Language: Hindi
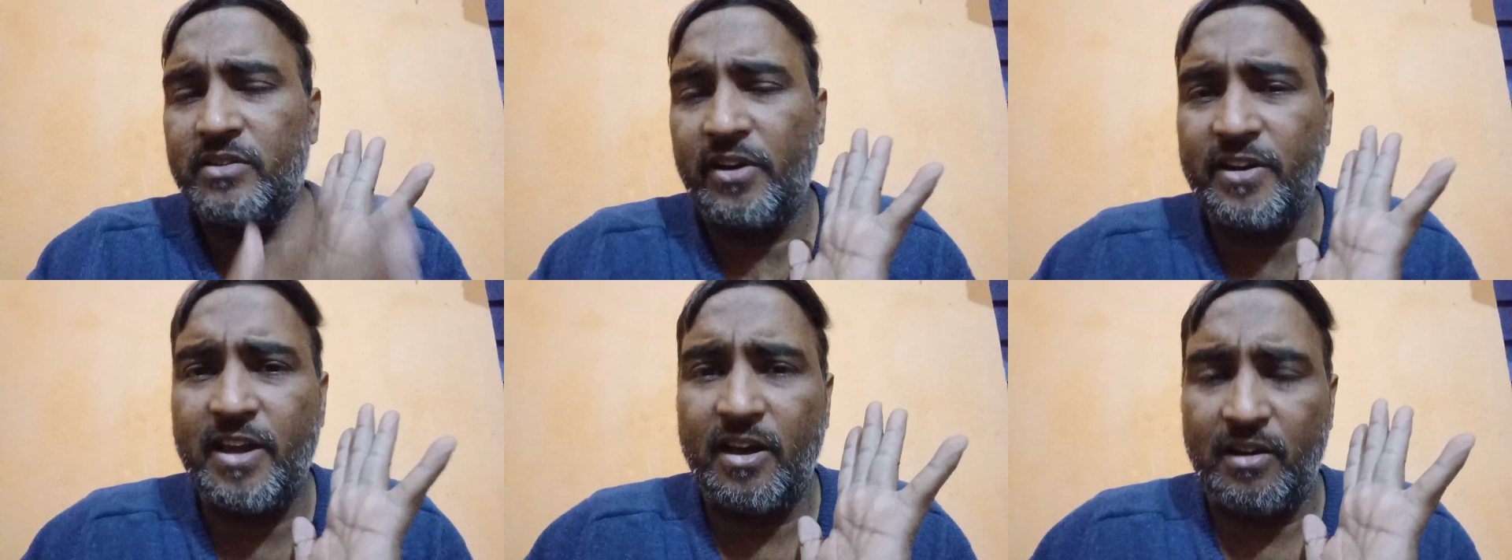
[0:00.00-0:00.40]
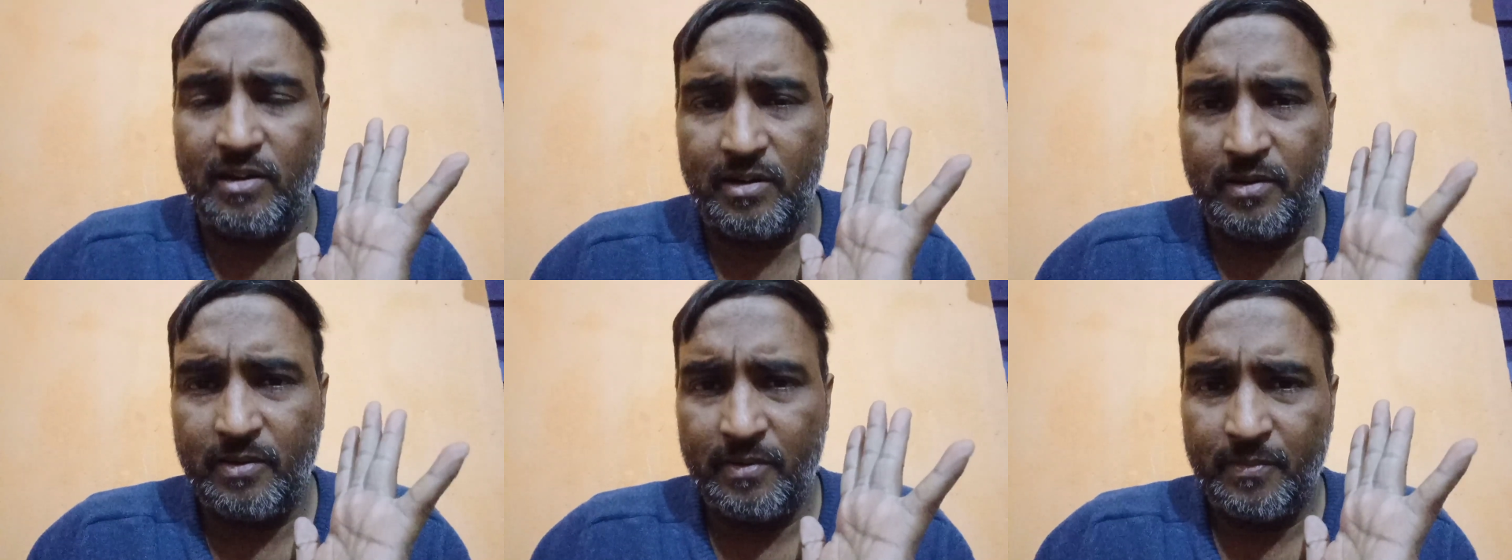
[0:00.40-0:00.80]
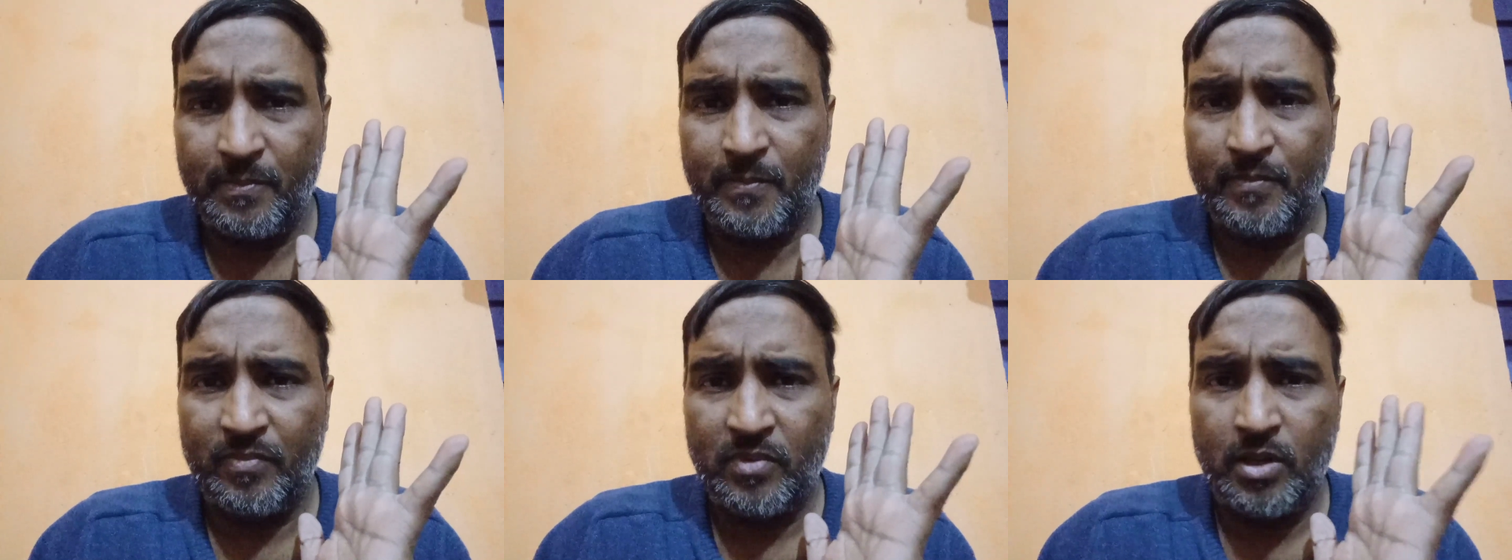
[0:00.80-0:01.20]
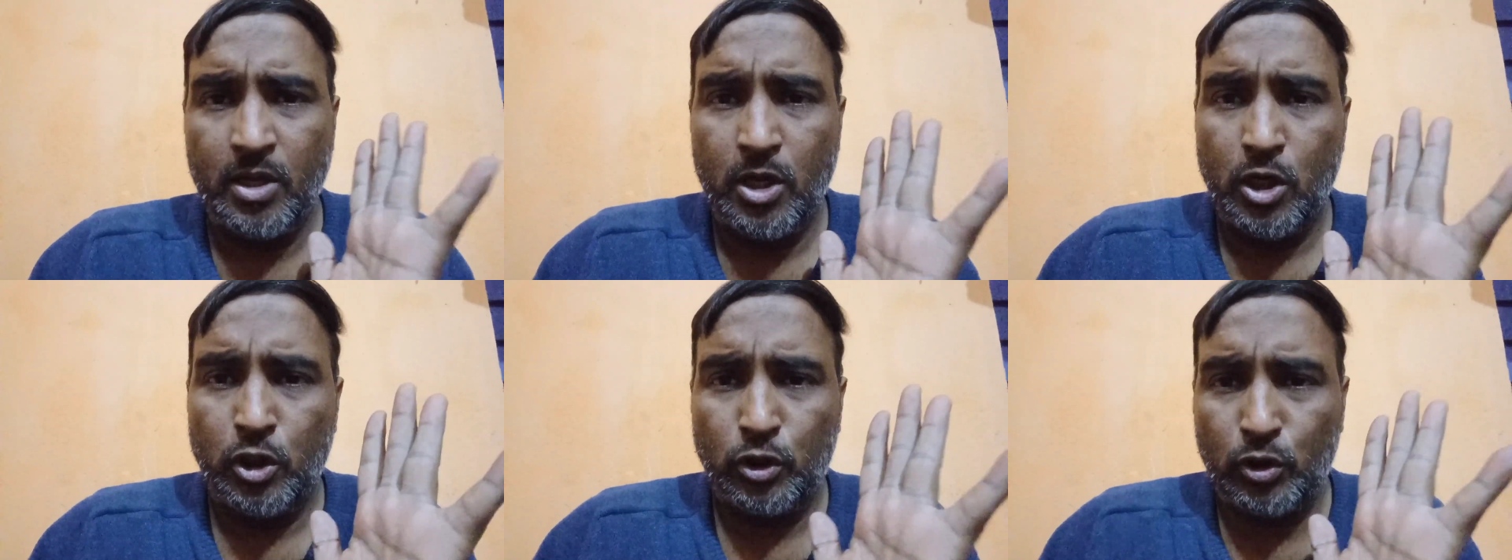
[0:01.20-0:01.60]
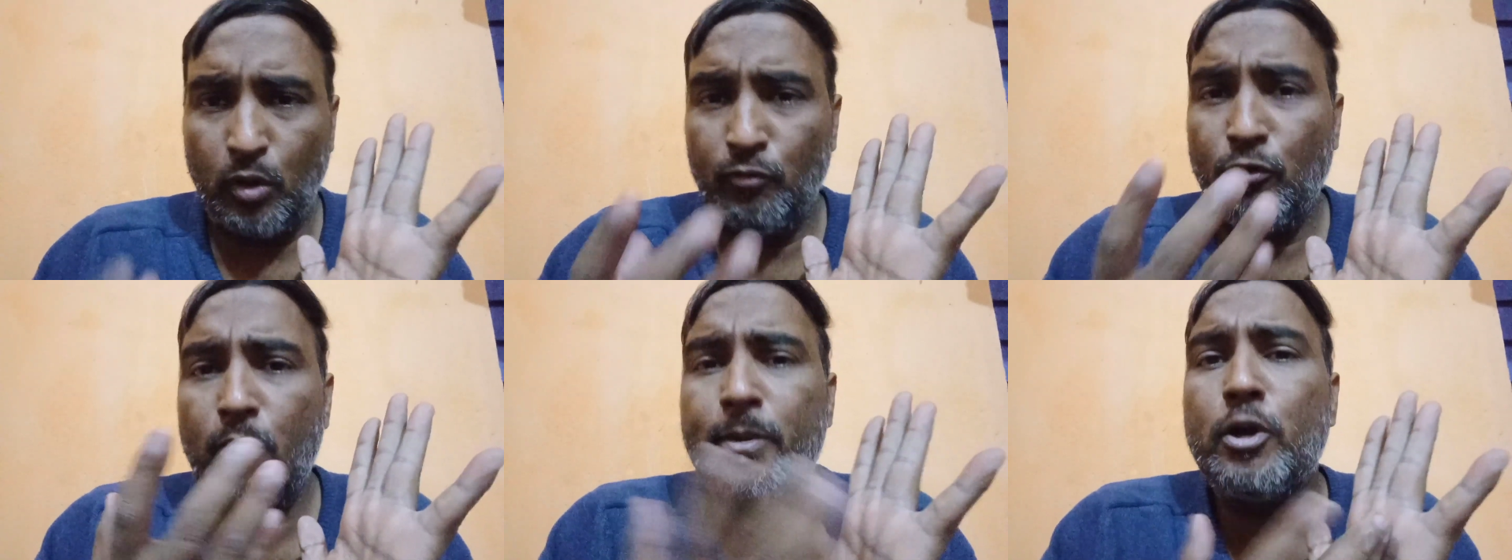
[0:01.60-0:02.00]
रियल
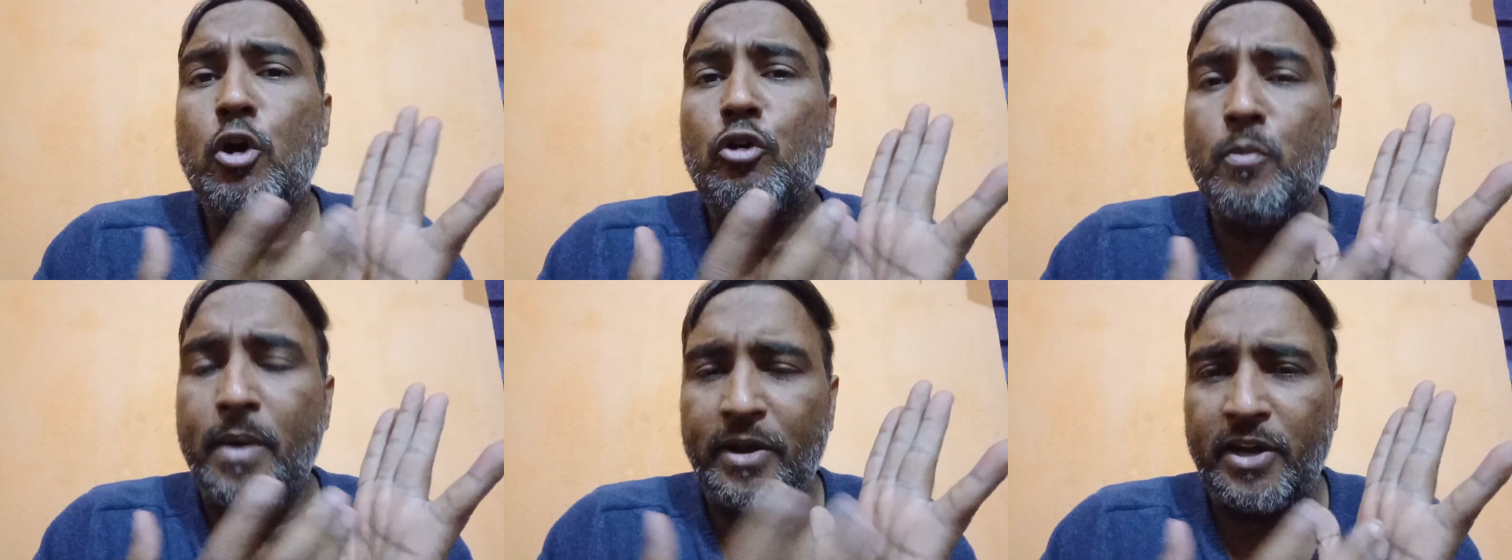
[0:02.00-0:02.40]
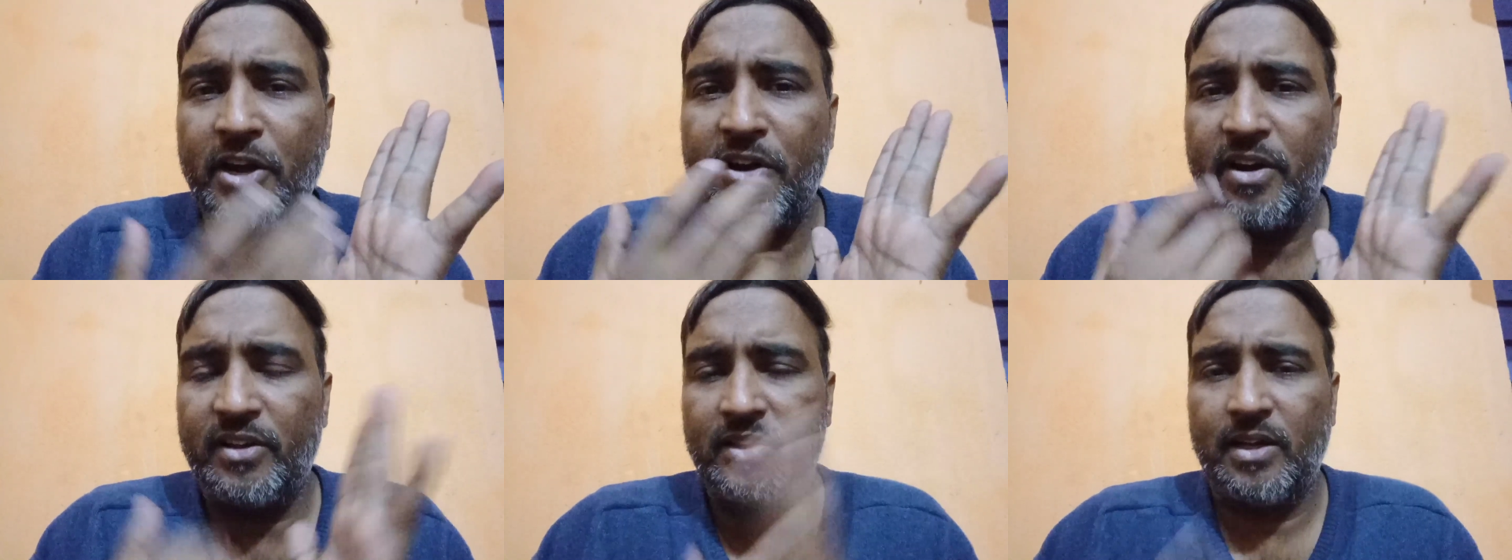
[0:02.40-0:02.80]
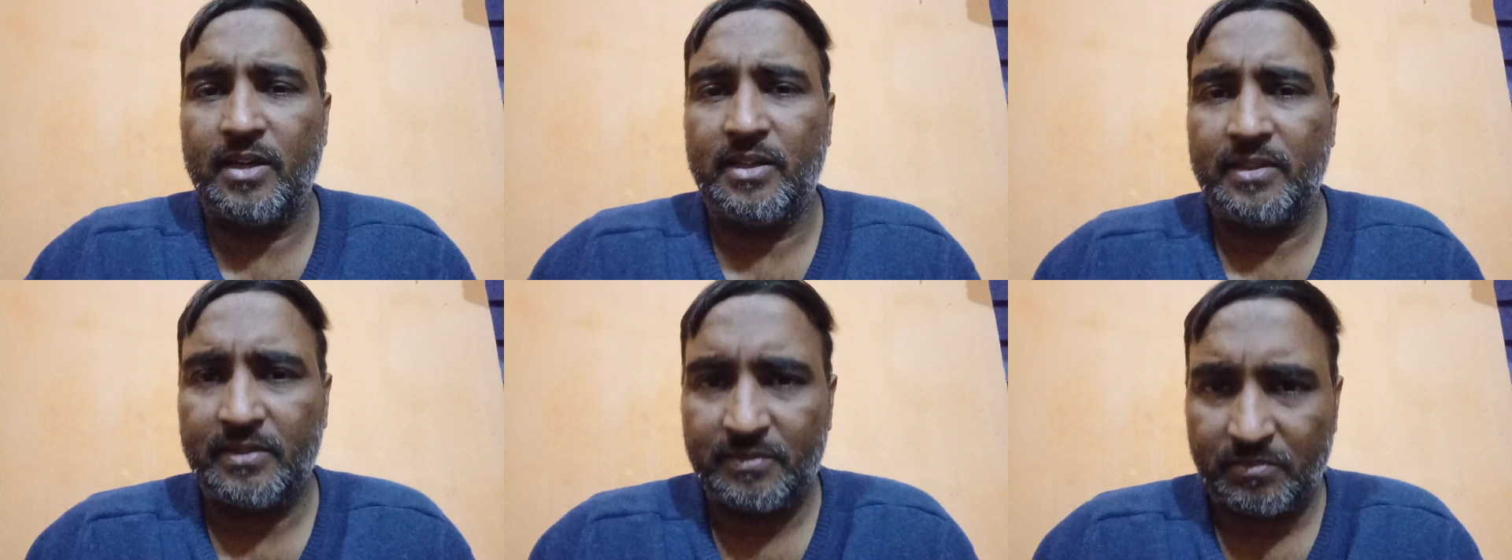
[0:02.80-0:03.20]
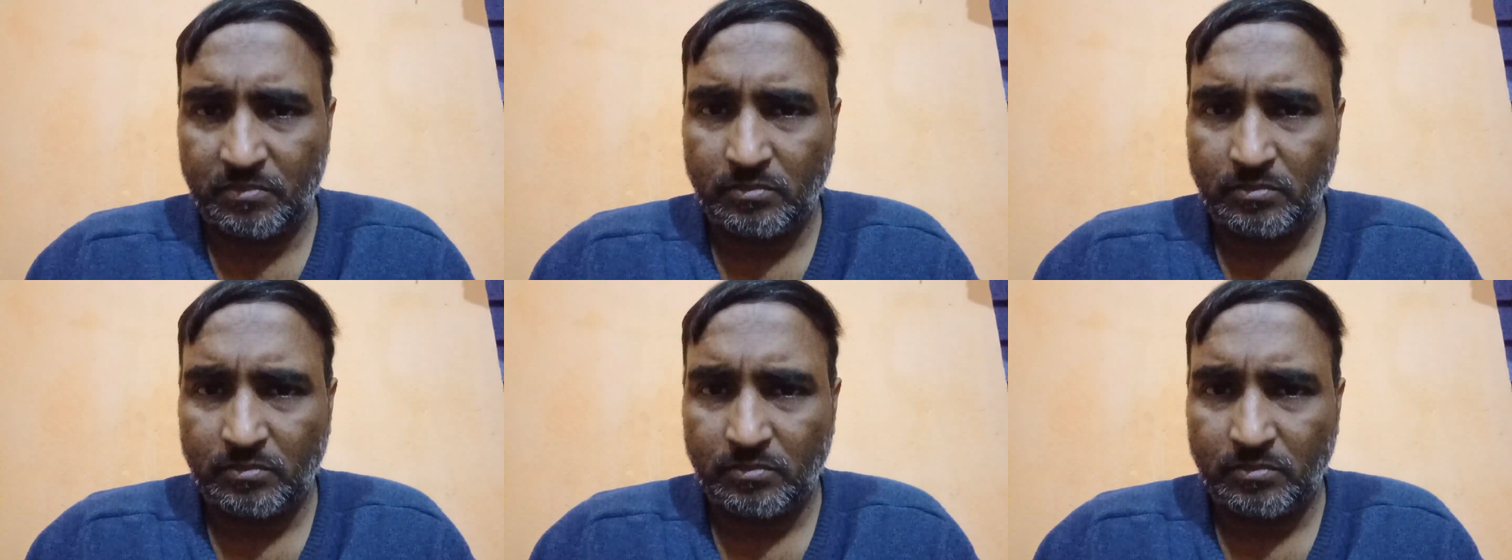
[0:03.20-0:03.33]
तो वो भी डॉक्यूमेंटेड रहता है